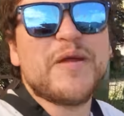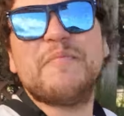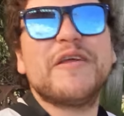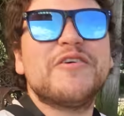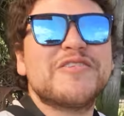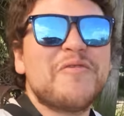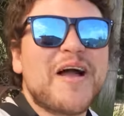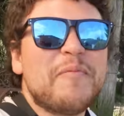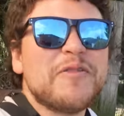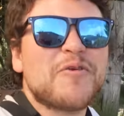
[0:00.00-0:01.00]
Bienvenidos a un
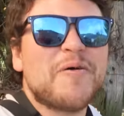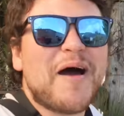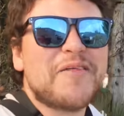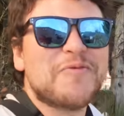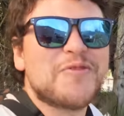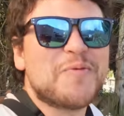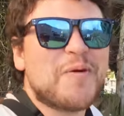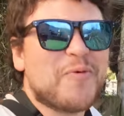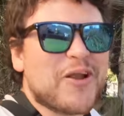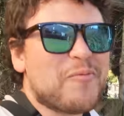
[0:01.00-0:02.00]
capítulo más de Un
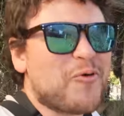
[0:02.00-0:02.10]
Topo por el